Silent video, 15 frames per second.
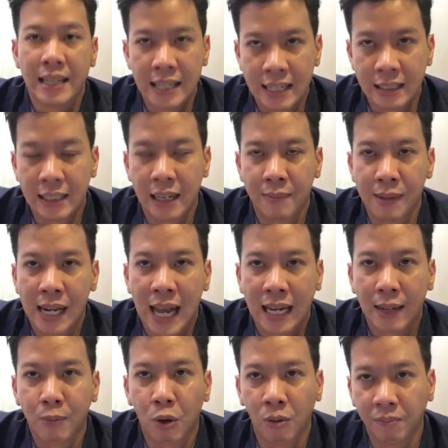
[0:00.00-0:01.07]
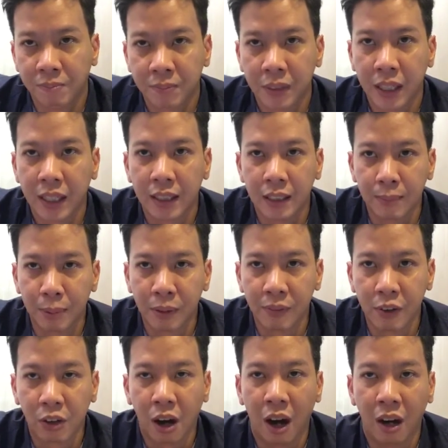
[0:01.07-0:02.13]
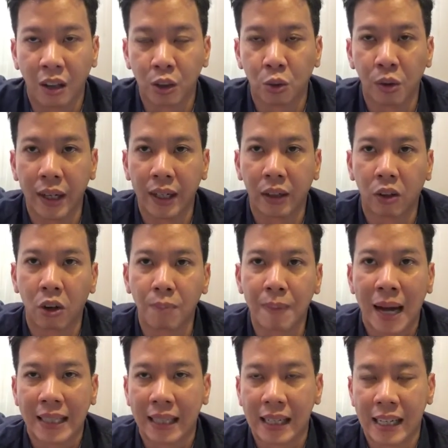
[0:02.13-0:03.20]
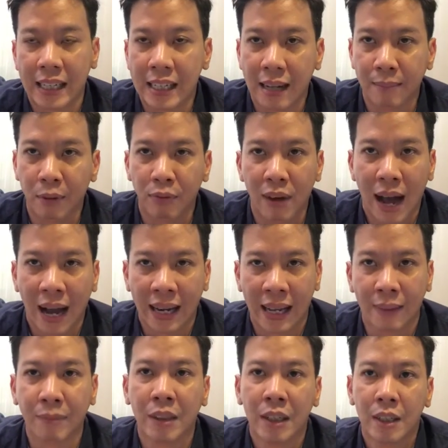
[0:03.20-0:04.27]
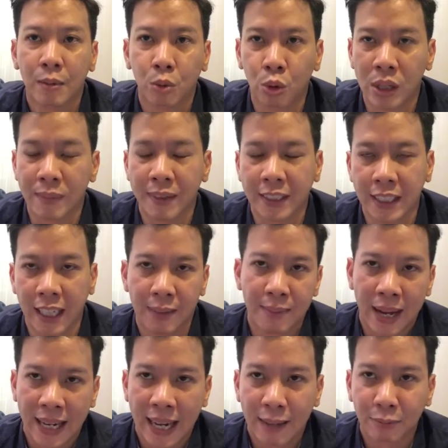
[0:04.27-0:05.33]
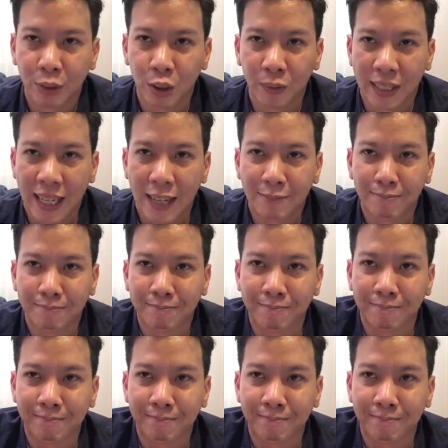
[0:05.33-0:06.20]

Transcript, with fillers: อินเตอร์มิลานครับผมนี่คือพรีวิวของถ้วยโคปาเตเลีที่นำมาฝากนะครับพรุ่งนี้มาเจอกันใหม่ครับสวัสดีครับ